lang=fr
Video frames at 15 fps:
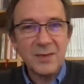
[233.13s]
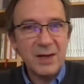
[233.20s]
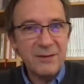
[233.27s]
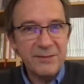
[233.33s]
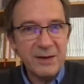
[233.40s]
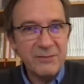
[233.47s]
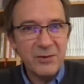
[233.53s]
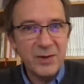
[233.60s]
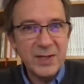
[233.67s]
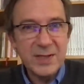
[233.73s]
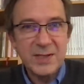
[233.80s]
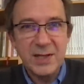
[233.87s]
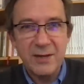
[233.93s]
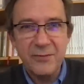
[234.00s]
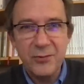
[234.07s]

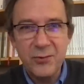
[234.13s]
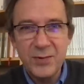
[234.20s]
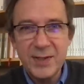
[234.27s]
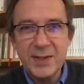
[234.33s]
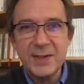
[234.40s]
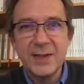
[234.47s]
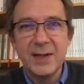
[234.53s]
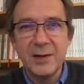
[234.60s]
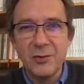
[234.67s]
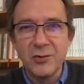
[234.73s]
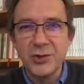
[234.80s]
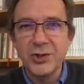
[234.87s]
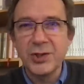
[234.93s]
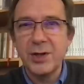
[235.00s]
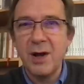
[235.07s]
favorise la fluidité, le
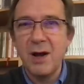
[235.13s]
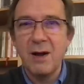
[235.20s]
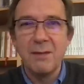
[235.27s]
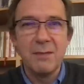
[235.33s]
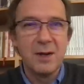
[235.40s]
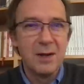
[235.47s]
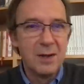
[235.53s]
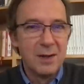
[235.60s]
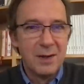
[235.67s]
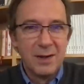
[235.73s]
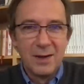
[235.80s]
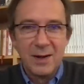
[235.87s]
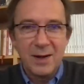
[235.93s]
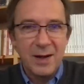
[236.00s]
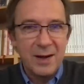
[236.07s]
charme,
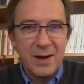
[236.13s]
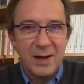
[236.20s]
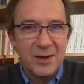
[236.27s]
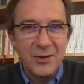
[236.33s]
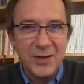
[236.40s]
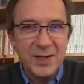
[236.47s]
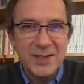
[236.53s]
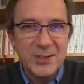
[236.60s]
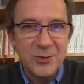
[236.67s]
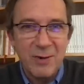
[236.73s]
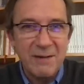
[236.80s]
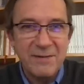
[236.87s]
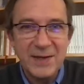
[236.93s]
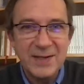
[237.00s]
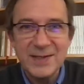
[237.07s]
la, connexion
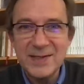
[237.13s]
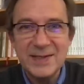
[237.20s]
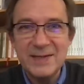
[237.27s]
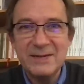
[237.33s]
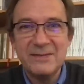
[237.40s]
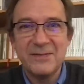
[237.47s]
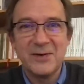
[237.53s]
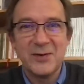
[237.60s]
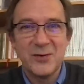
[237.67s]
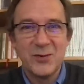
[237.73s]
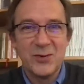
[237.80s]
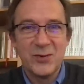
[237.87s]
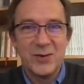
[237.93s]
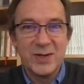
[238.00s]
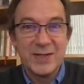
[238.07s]
affective,
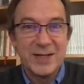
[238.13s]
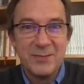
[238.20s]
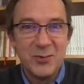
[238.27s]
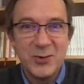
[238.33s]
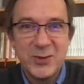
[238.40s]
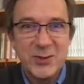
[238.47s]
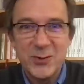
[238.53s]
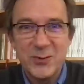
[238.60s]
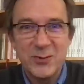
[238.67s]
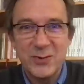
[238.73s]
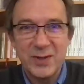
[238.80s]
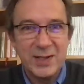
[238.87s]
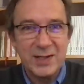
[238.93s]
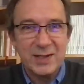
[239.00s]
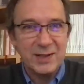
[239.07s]
les émotions
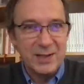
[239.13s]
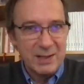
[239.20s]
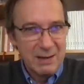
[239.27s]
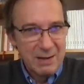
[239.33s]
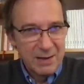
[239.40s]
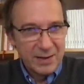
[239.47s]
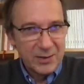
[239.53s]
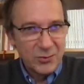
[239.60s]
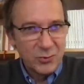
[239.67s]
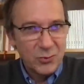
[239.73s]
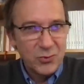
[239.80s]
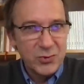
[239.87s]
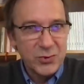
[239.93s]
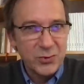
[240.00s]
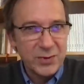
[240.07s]
qui, du
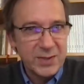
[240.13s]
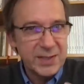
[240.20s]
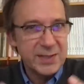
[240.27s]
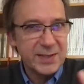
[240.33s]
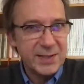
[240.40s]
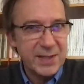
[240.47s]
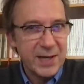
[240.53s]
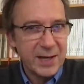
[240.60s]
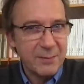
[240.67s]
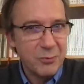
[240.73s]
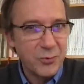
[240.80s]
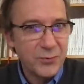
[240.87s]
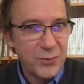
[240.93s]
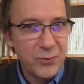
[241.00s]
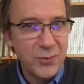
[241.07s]
coup se distillent avec
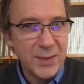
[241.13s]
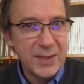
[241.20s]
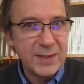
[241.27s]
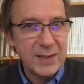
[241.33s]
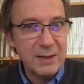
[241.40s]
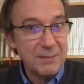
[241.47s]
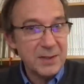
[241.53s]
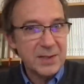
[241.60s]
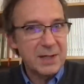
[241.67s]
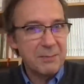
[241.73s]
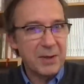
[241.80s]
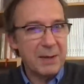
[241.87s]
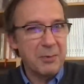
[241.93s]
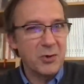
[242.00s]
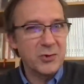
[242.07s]
plus de fluidité parce qu'il est
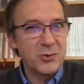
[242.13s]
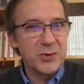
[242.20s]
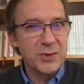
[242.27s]
très proche du